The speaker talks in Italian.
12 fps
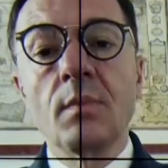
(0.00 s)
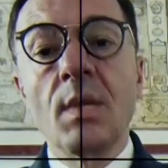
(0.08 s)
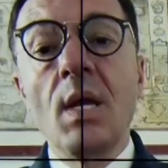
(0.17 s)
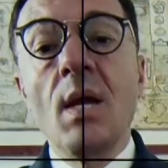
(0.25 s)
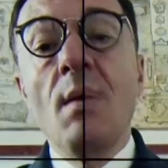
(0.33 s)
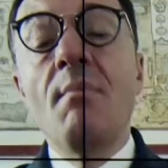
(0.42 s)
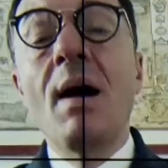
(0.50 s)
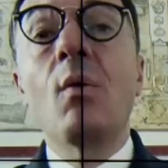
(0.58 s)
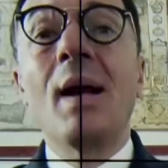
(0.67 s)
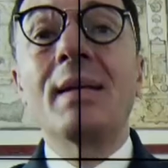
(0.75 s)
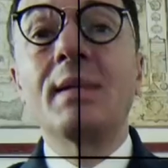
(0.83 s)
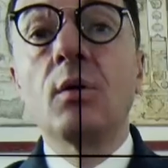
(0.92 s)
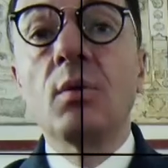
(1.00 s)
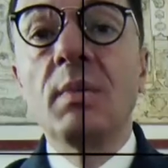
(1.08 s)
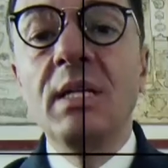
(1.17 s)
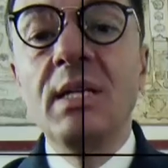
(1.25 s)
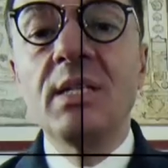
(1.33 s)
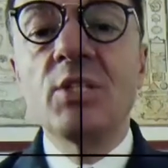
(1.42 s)
Ma guardi, come li
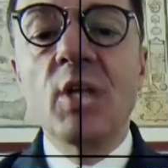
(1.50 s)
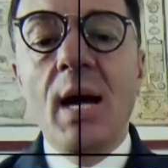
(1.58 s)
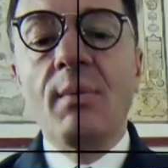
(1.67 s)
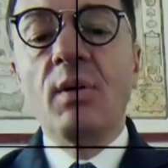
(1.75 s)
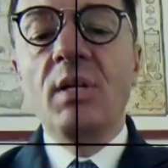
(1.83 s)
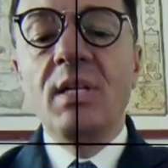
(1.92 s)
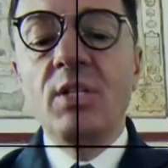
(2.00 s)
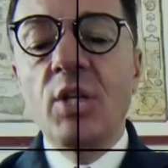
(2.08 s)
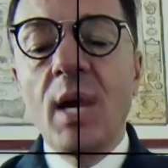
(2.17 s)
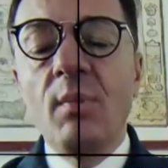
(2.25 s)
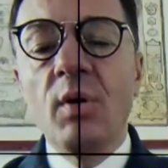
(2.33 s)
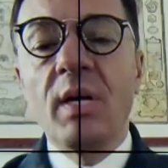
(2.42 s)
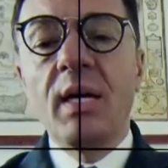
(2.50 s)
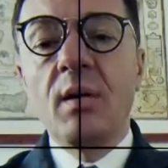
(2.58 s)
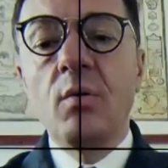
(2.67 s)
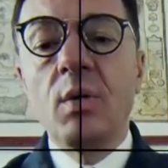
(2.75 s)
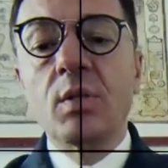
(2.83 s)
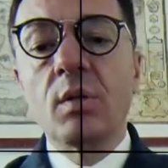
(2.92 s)
leggiamo? leggiamo che in
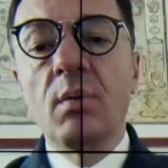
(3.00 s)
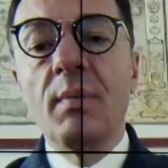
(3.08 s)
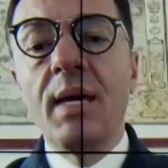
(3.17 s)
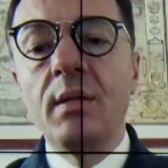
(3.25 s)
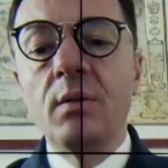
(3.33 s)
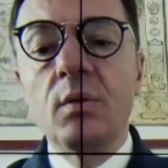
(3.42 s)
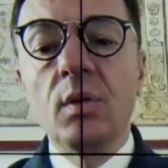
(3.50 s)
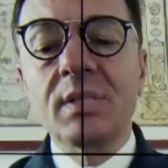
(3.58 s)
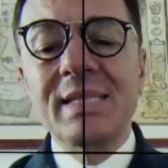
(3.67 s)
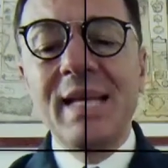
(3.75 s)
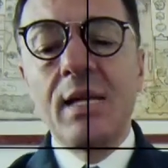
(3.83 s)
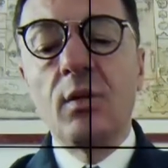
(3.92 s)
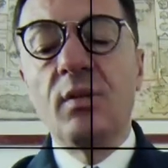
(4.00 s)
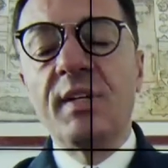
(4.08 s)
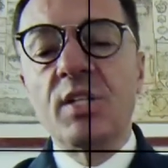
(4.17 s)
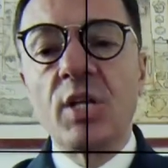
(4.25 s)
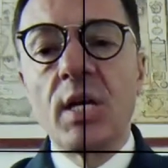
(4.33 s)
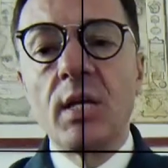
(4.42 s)
questo momento stanno
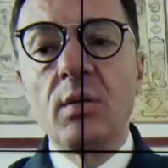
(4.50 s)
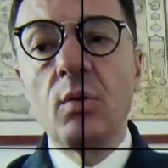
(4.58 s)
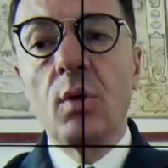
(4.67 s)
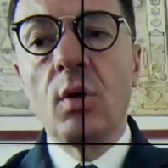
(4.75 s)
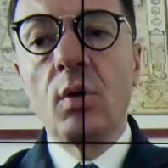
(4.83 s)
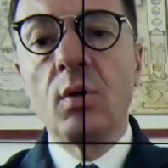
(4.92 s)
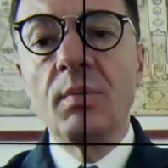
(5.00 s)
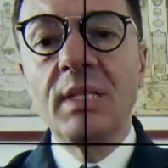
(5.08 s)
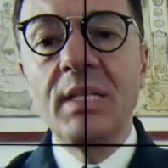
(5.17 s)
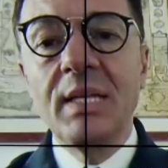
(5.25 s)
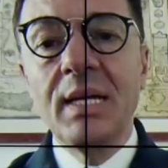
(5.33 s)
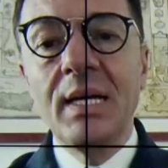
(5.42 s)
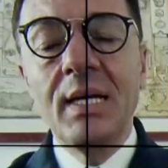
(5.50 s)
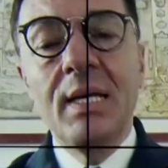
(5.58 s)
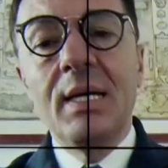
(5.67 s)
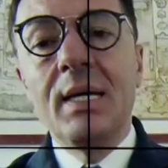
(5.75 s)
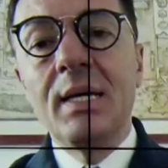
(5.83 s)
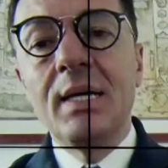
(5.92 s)
facendo, come dire,
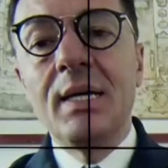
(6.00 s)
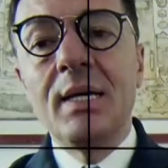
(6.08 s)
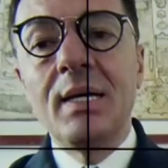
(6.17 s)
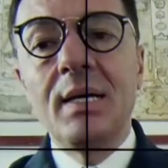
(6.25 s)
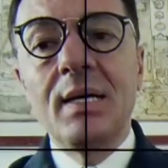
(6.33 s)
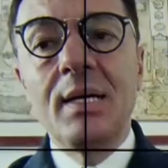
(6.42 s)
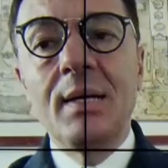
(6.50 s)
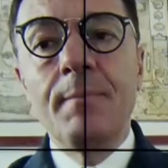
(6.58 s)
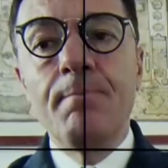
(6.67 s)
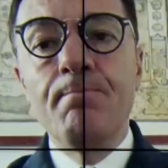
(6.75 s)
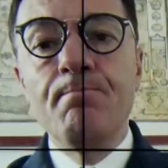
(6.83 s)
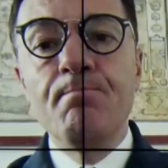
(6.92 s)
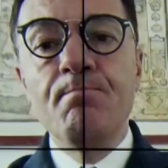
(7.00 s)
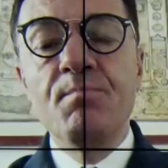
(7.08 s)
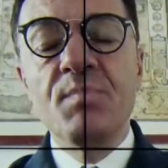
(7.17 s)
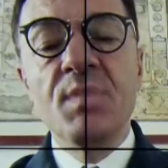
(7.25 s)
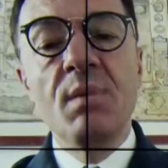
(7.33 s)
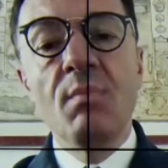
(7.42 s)
Ehm,
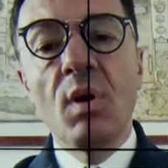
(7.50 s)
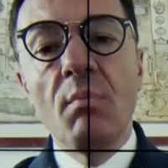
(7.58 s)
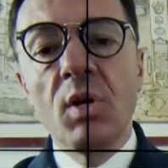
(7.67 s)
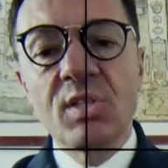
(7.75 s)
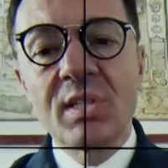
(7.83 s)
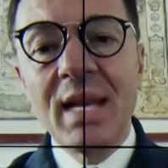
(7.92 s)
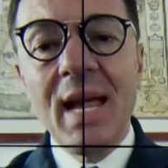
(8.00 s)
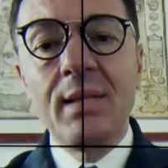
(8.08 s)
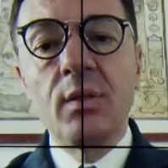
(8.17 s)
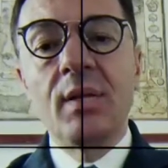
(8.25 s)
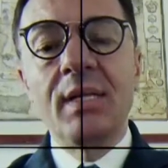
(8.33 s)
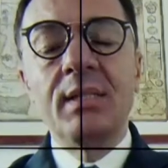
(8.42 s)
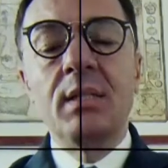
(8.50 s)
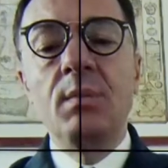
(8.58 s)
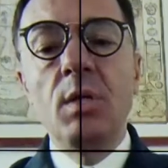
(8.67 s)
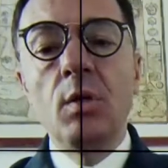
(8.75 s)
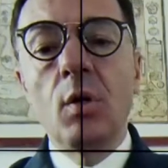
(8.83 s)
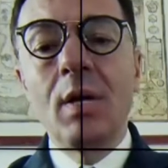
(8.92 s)
dim- mostrando un
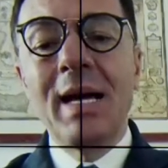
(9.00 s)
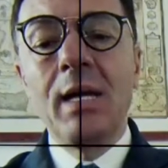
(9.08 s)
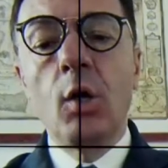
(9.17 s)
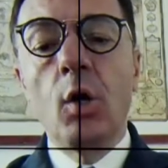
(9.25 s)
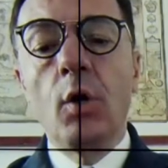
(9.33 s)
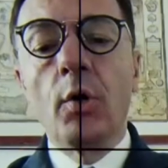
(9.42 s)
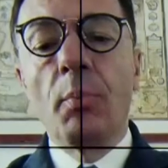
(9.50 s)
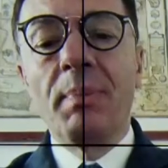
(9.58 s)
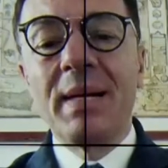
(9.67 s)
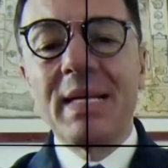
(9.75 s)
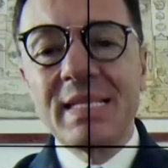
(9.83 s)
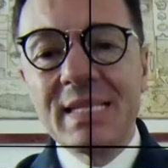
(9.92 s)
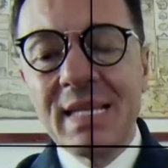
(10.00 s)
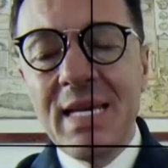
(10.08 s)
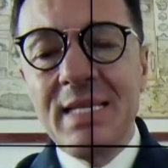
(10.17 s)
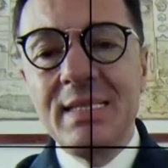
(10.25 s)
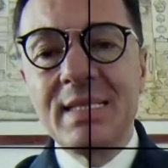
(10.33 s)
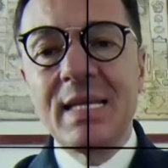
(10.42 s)
attimino la loro
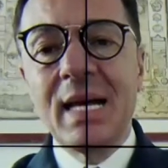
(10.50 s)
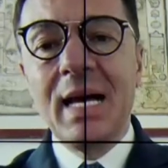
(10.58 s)
presenza al